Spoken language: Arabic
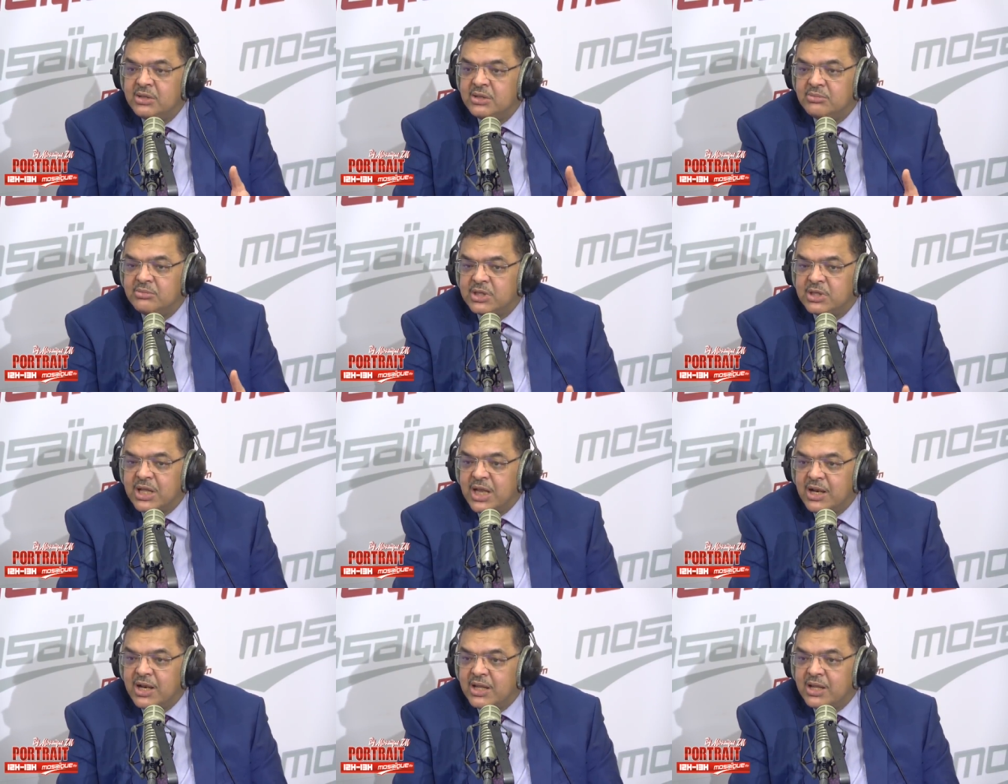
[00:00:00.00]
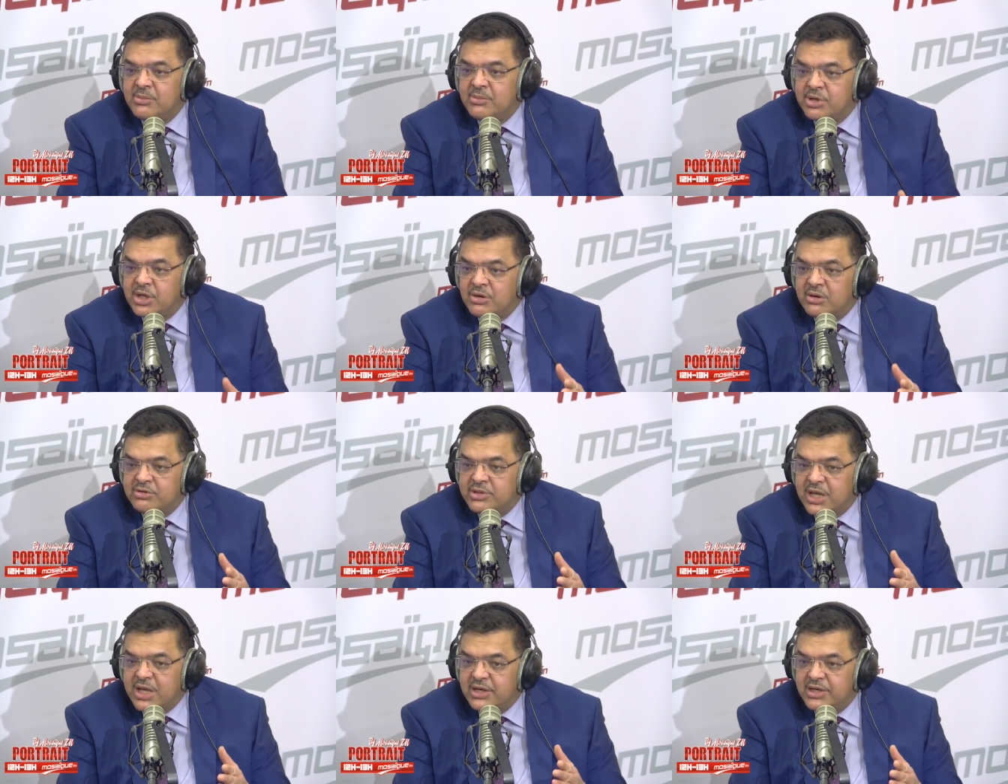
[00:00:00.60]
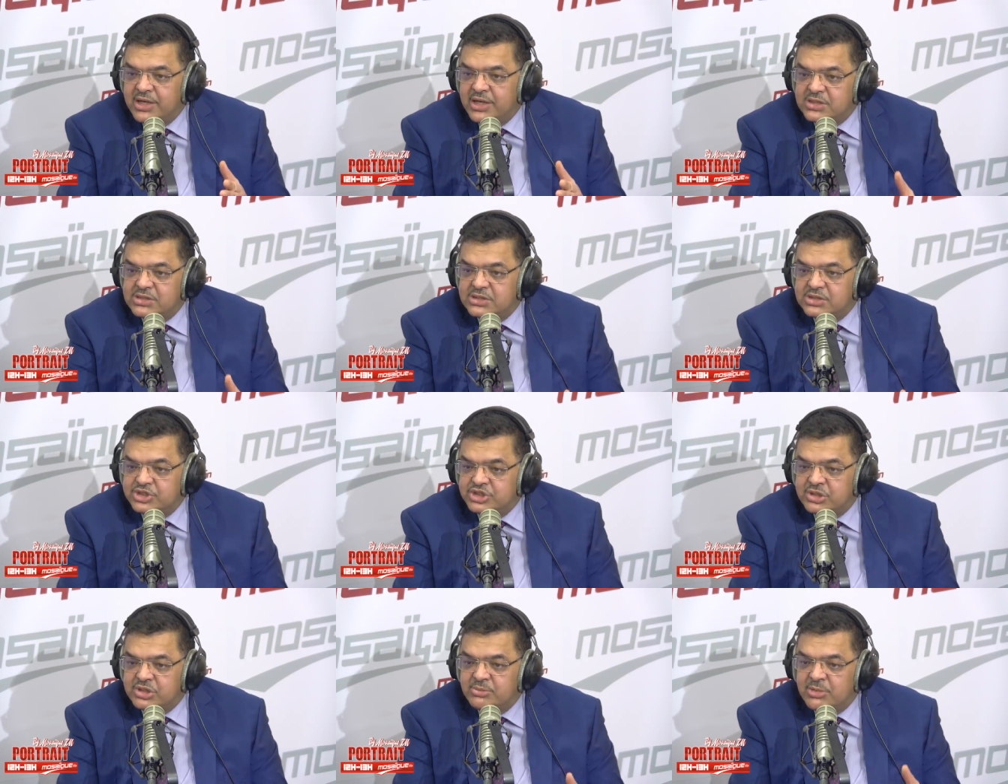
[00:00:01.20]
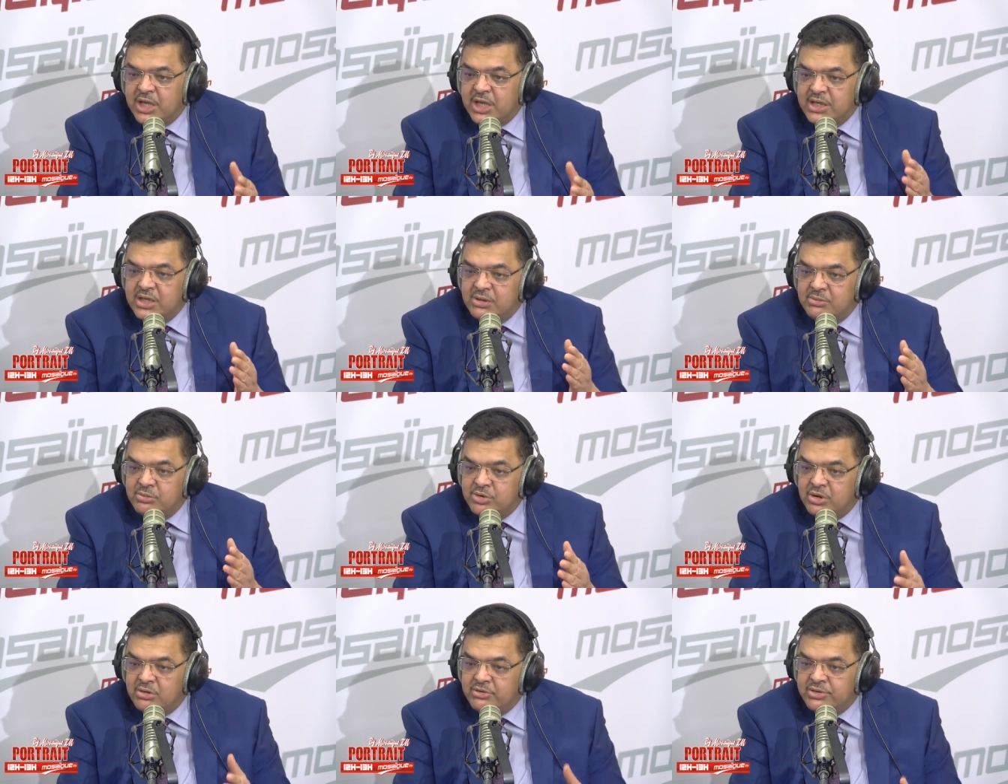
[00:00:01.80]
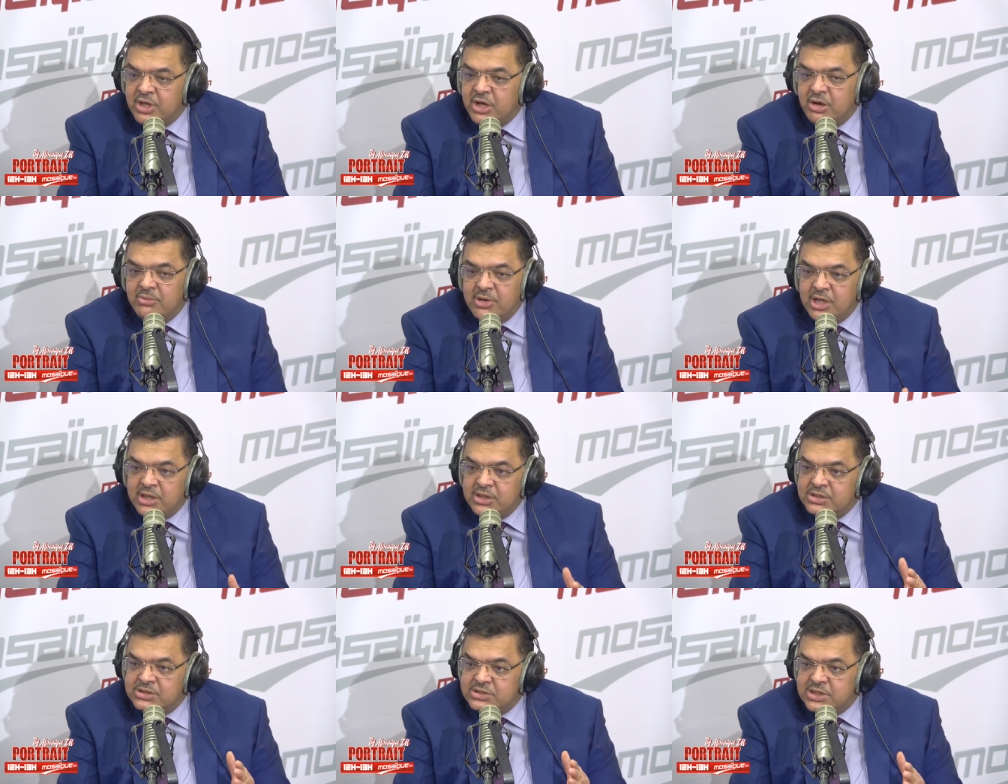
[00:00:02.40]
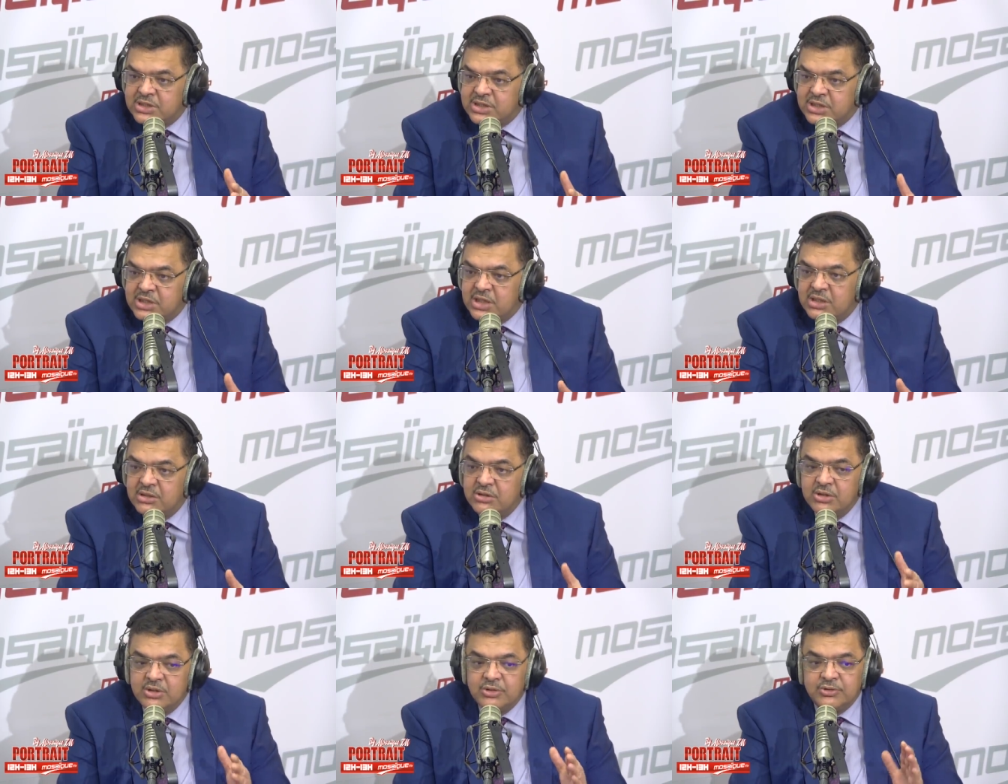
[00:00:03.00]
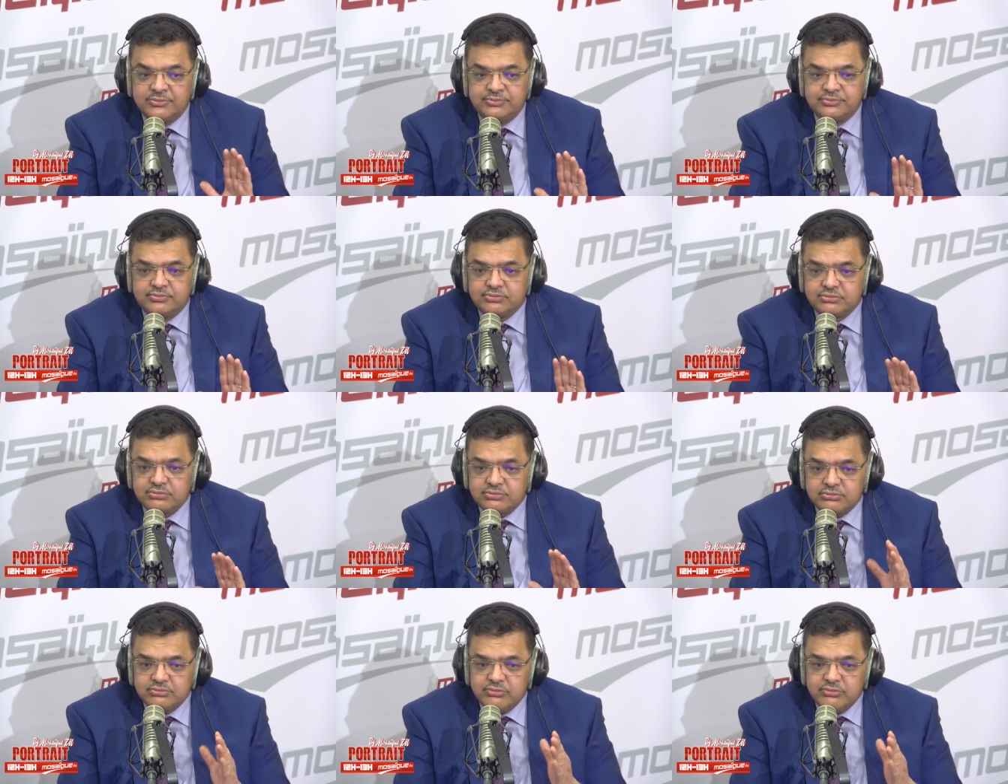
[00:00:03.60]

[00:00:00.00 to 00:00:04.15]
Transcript: متعلقه باوضاع الناس الاجتماعيه وباوضاعهم الاقتصاديه هذا ما فهمه حد